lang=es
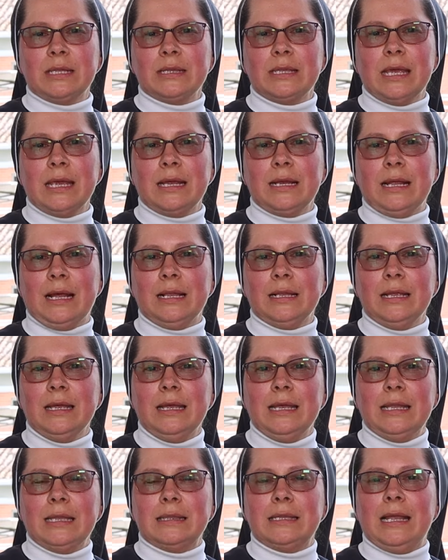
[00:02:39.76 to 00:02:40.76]
integral
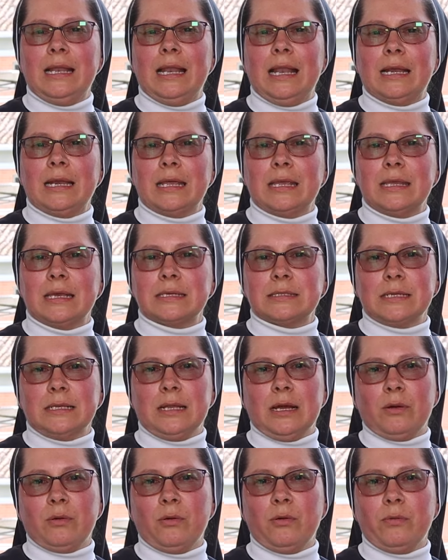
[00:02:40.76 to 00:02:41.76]
de la niñez y
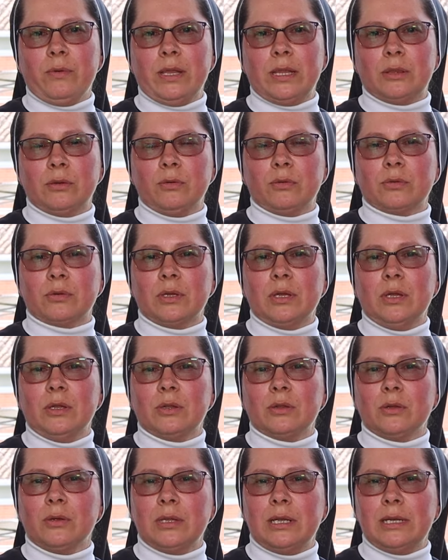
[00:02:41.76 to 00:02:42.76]
la juventud,
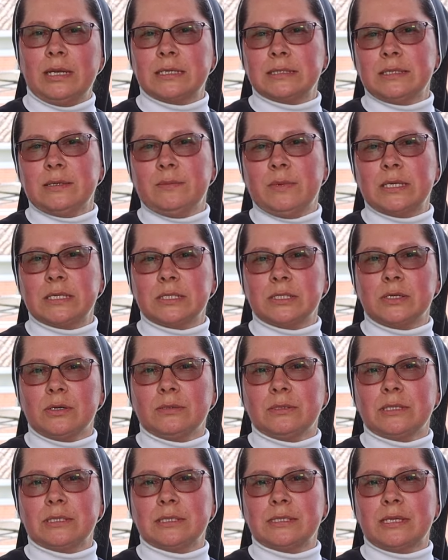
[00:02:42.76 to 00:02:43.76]
todas las
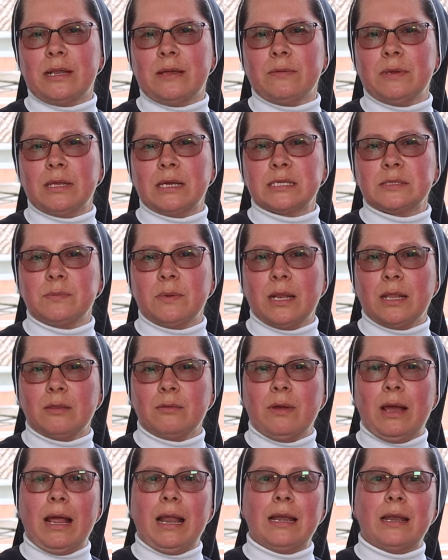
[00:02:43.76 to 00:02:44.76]
dimensiones de la vida
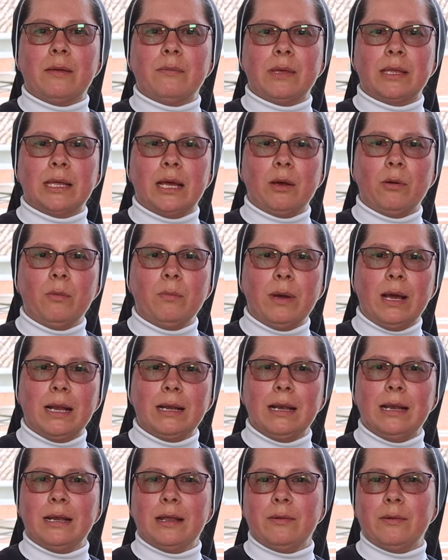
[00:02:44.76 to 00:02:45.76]
espiritual, la vida
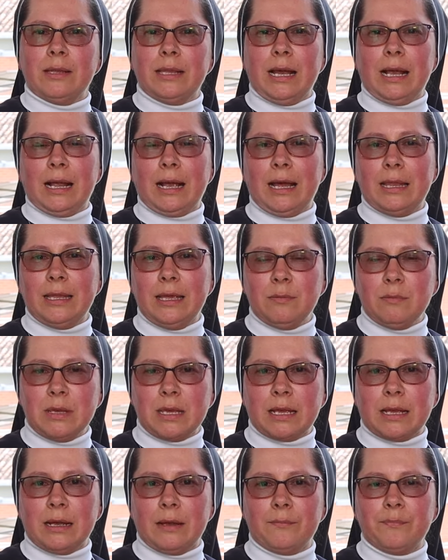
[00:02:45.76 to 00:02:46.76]
humana y la vida
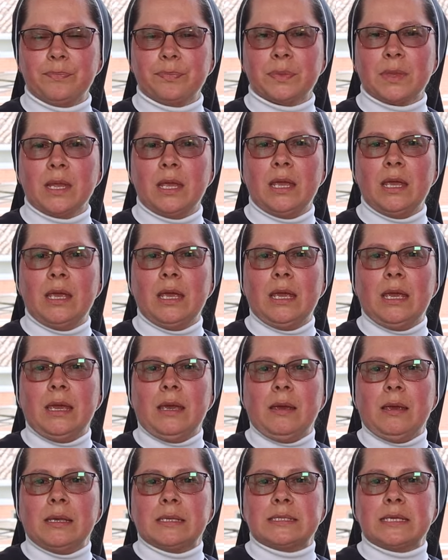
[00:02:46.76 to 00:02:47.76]
académica.
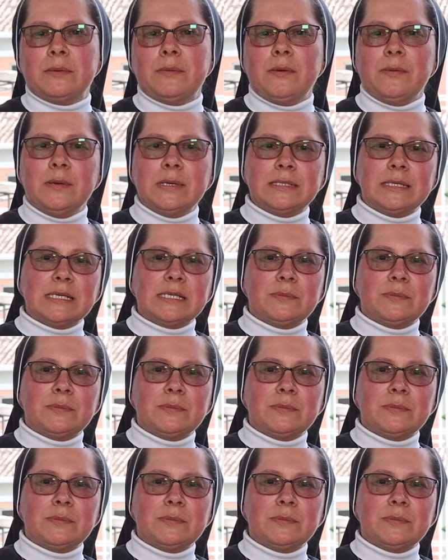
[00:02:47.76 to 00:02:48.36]
Se vive esta